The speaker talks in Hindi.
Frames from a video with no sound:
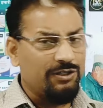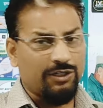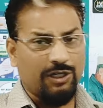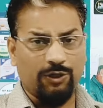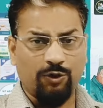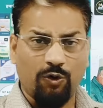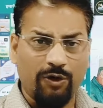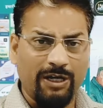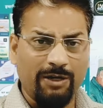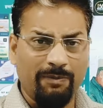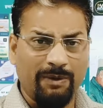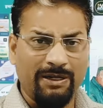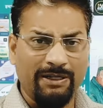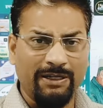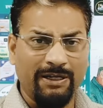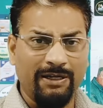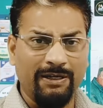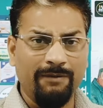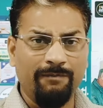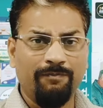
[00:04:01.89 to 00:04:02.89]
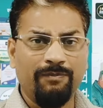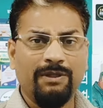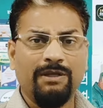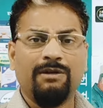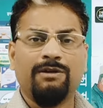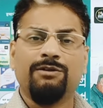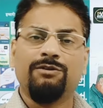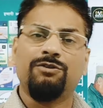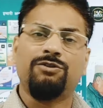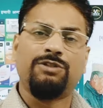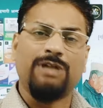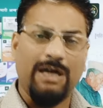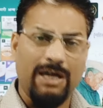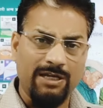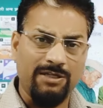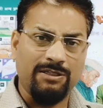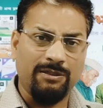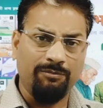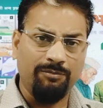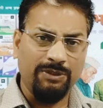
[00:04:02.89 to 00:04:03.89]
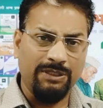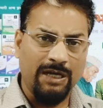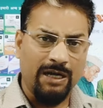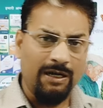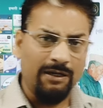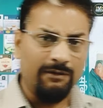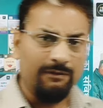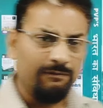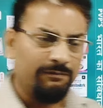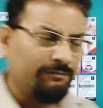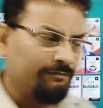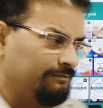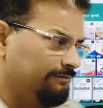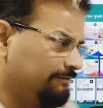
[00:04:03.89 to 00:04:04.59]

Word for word: सहयोगी बनिए जय संविधान